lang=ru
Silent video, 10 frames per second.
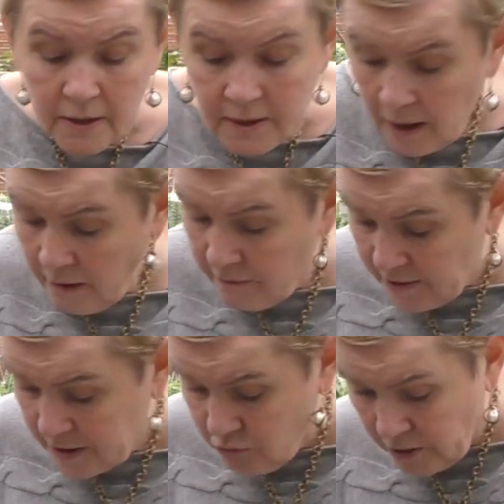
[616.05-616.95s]
я
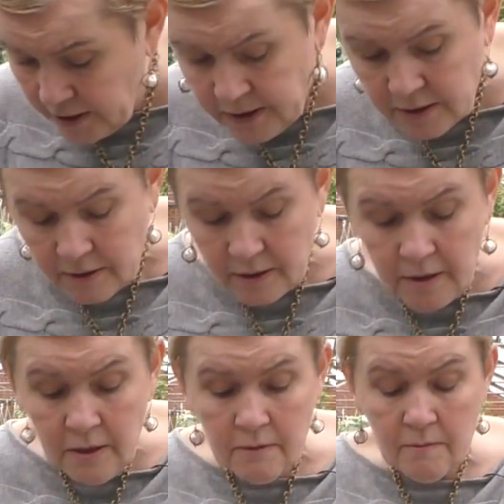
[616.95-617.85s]
возьму лист
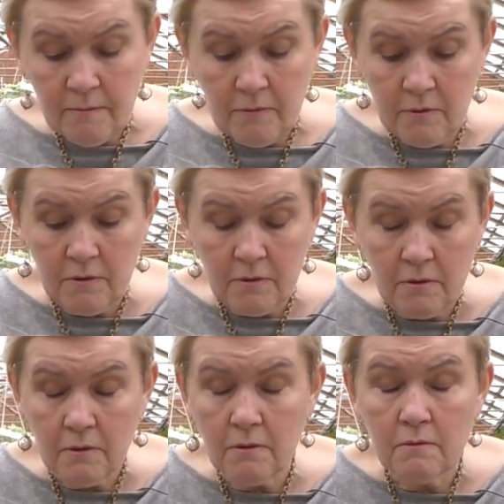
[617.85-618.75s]
и
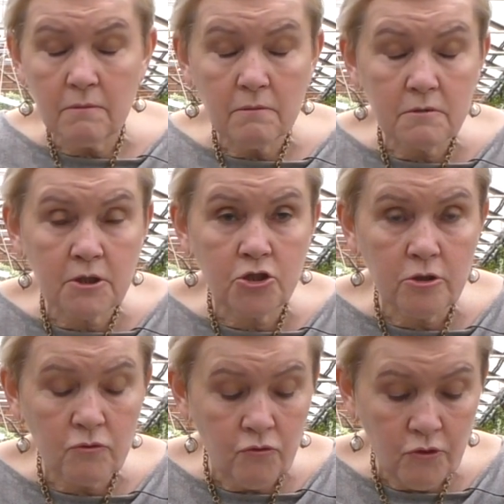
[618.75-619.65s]
э,
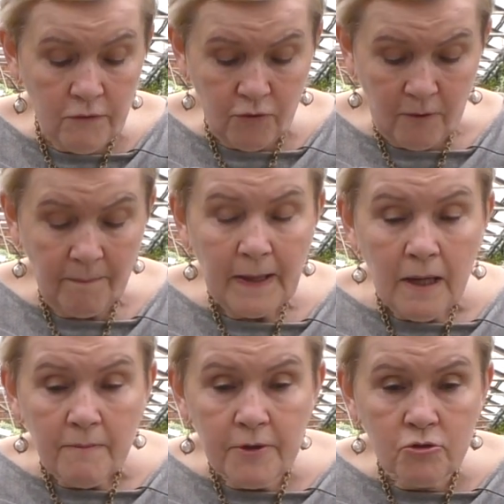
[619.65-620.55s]
зачеренкую его.
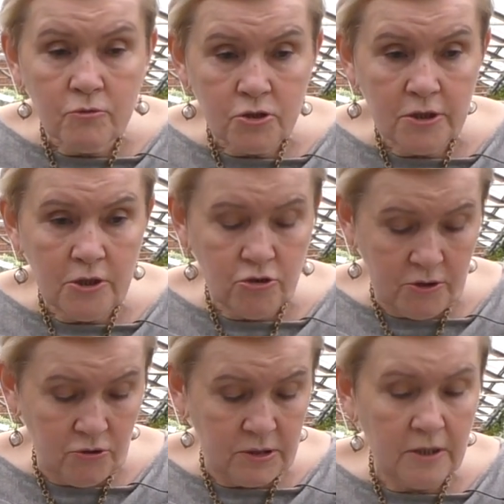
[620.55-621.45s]
При том, что я еще
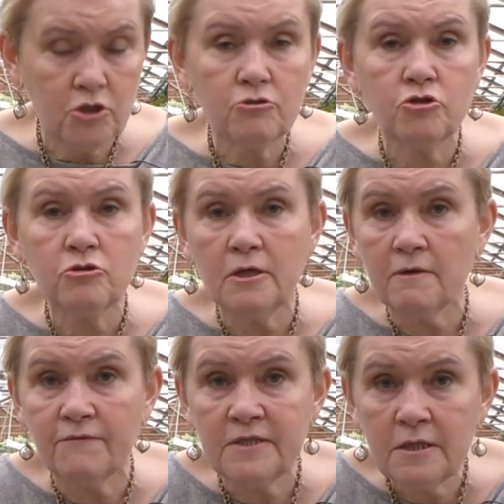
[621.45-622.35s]
хочу сказать, что еще,
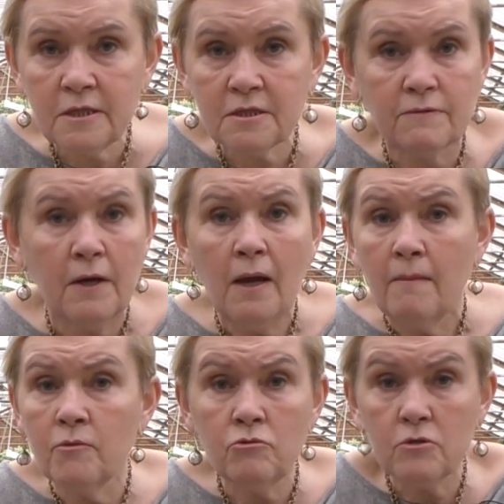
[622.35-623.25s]
наверное, в детстве
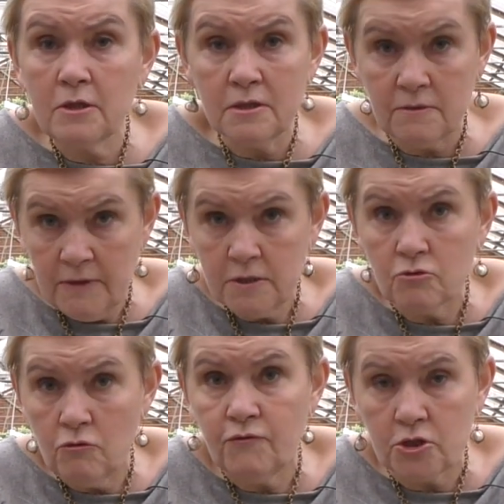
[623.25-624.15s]
многие из вас,
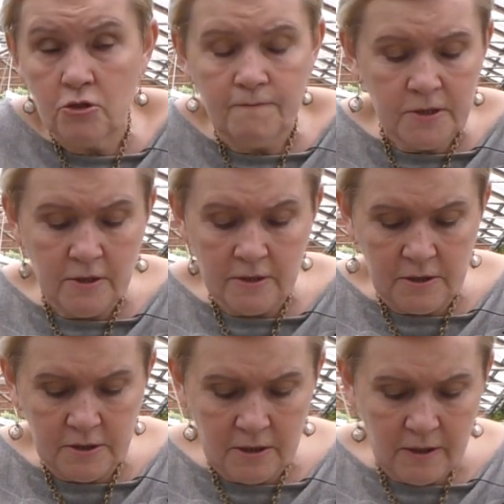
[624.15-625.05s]
ну, вы же любители
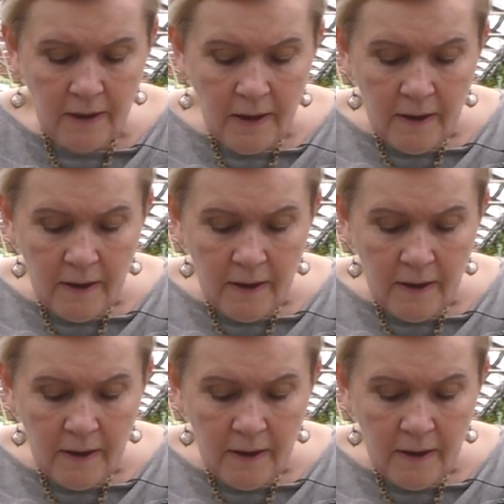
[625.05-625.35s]
растений,